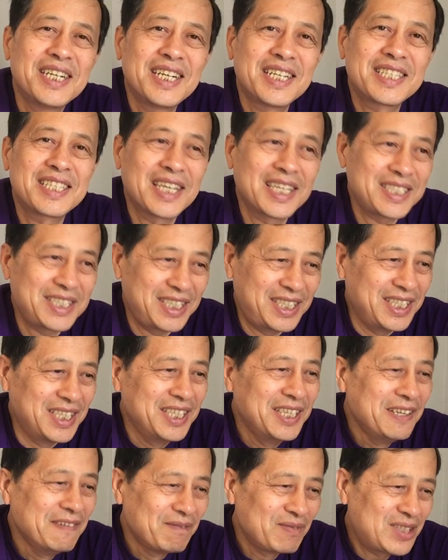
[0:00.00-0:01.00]
人家
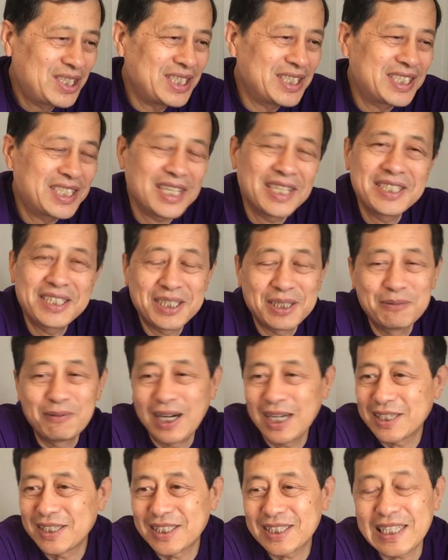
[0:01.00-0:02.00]
几几千几
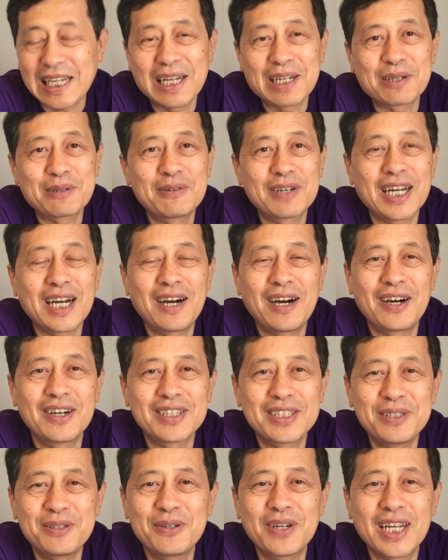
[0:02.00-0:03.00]
万能带的过来，好，
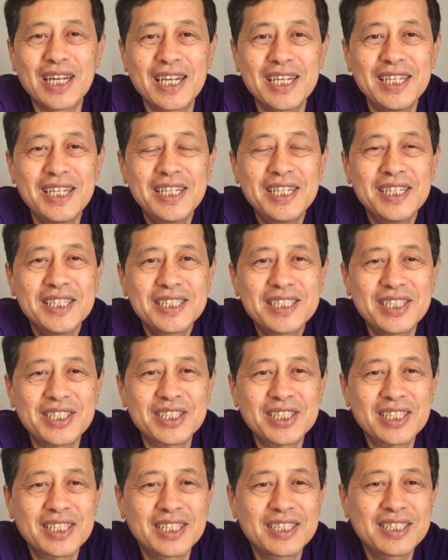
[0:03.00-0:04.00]
你原来几
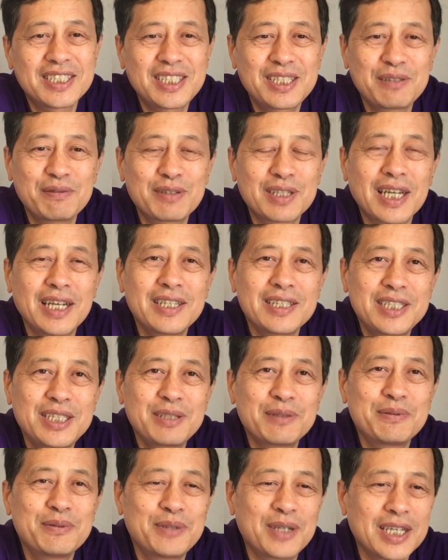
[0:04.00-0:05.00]
十个人欺负他，
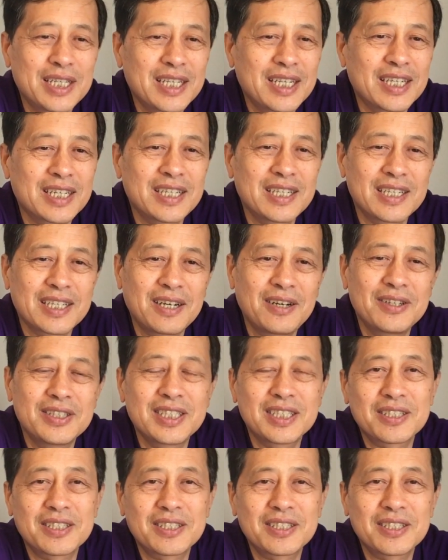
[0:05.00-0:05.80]
欺负我一个人，然后你